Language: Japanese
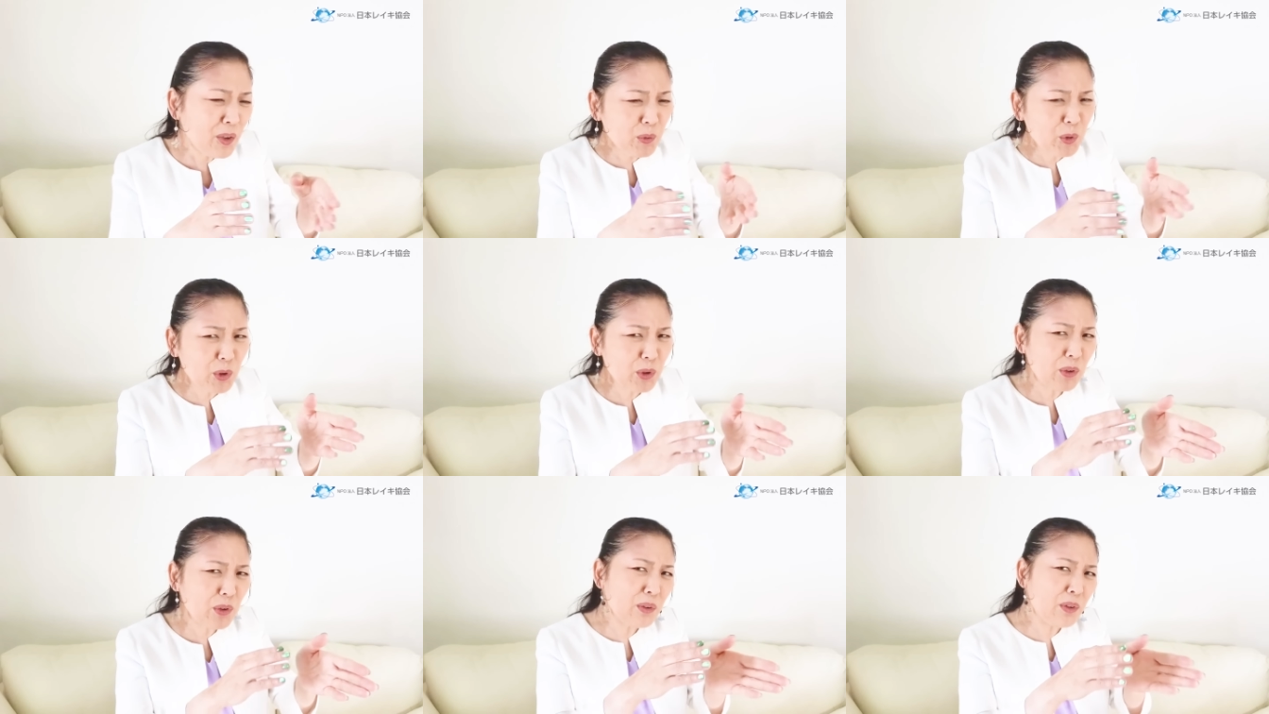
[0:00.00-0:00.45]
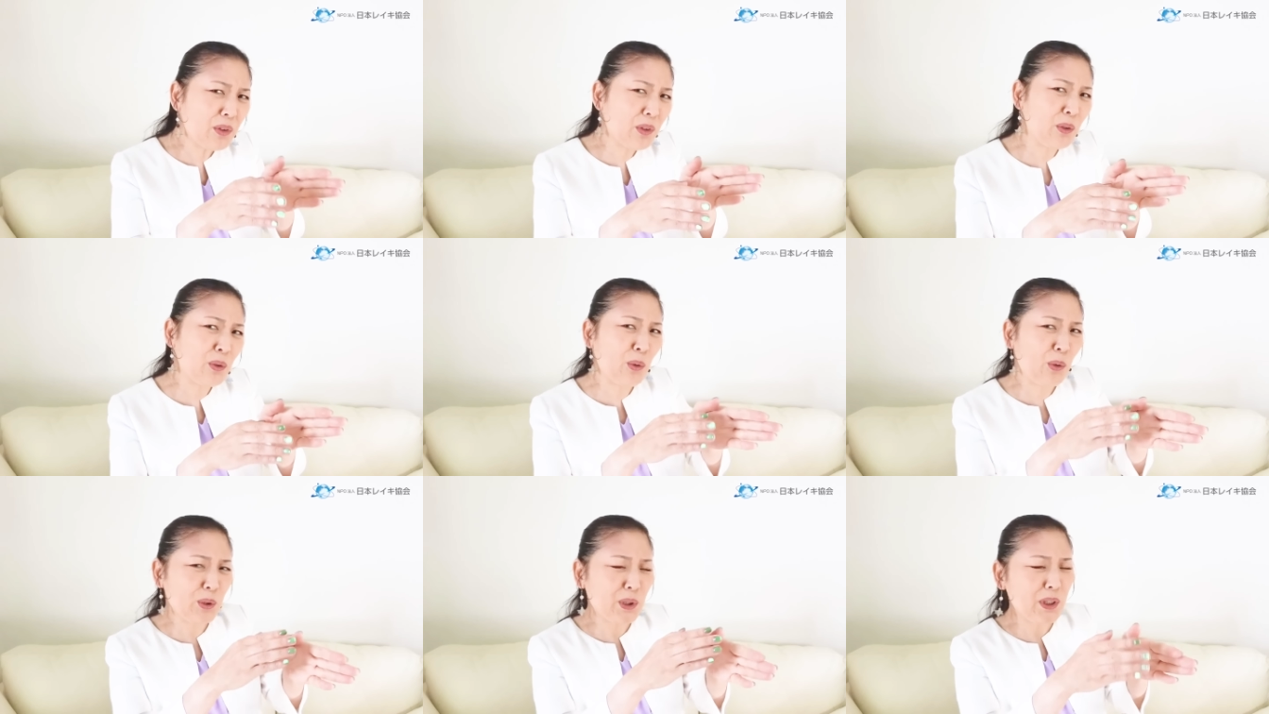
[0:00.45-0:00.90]
あ、もうどん
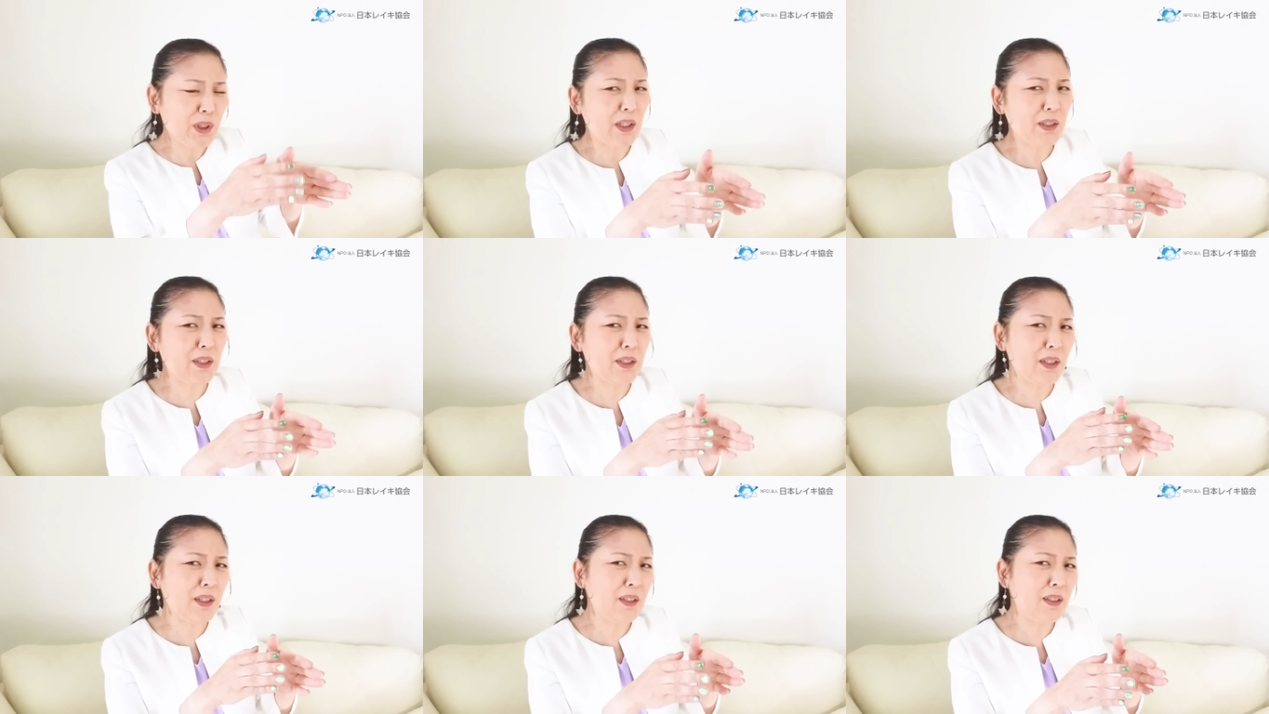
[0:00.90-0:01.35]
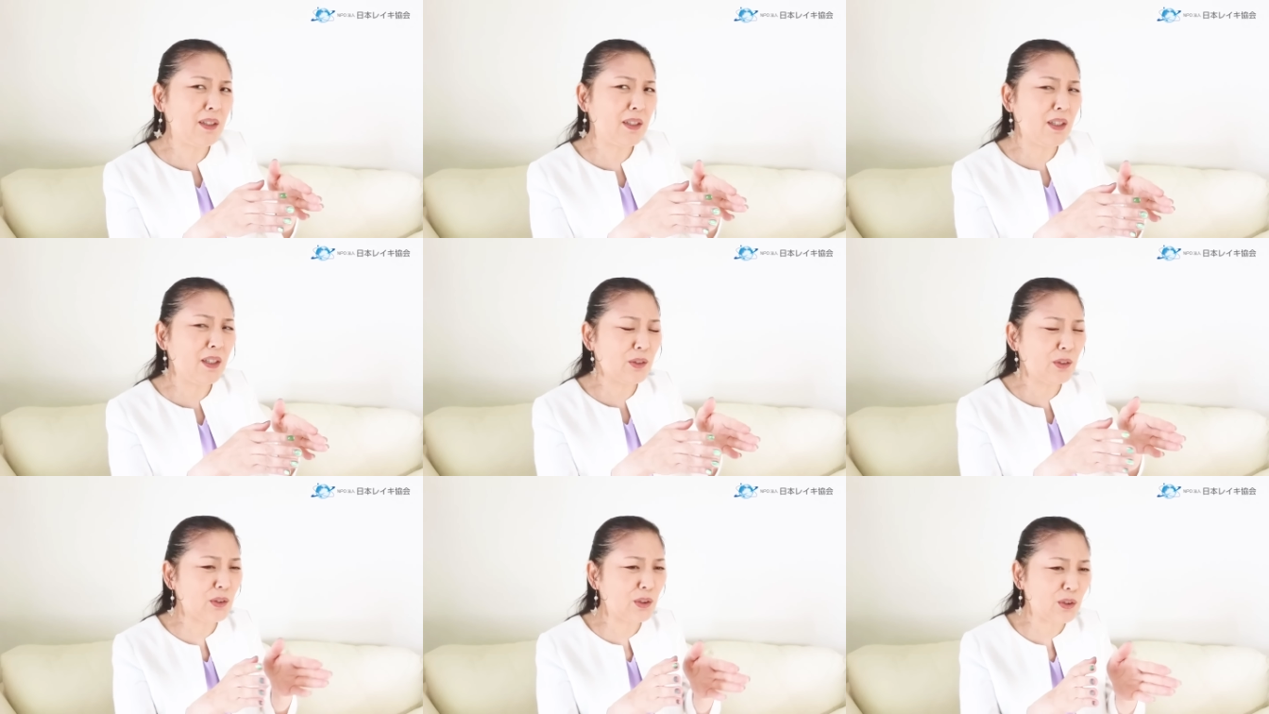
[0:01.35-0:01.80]
どんこじらしていっ
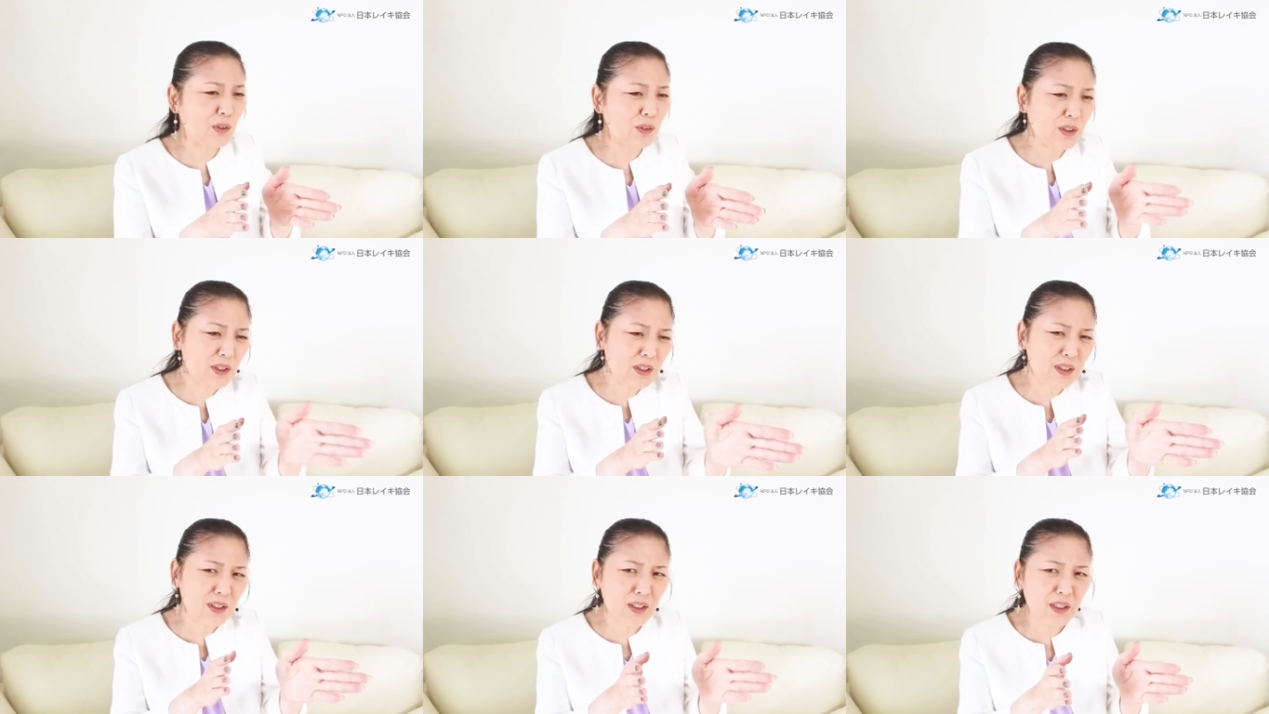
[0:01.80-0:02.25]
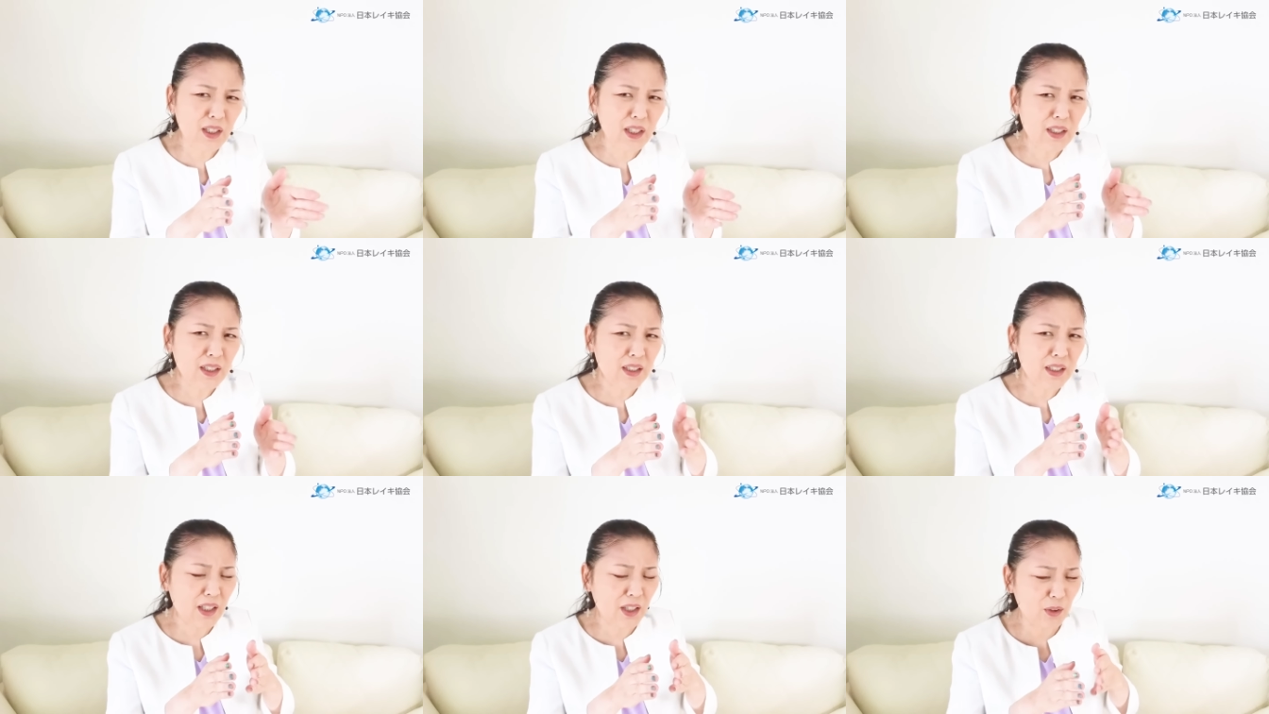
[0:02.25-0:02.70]
てる。そっちじゃ
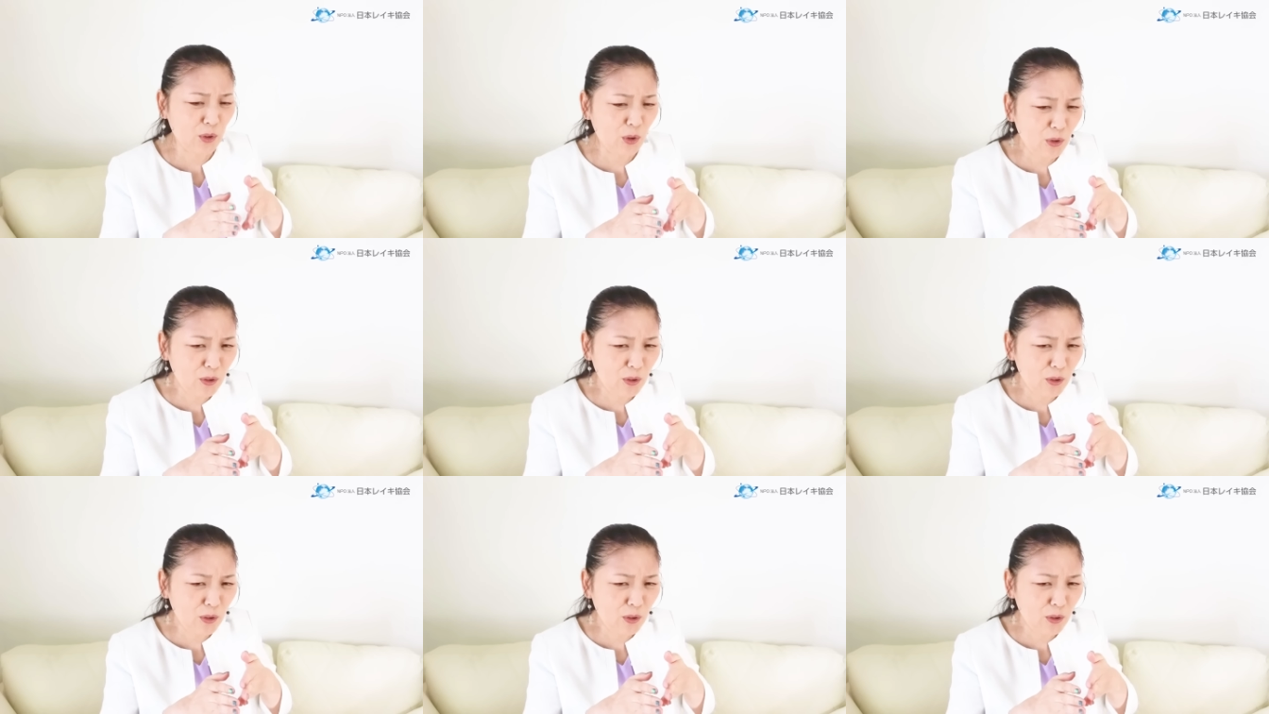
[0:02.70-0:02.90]
ないんだよ。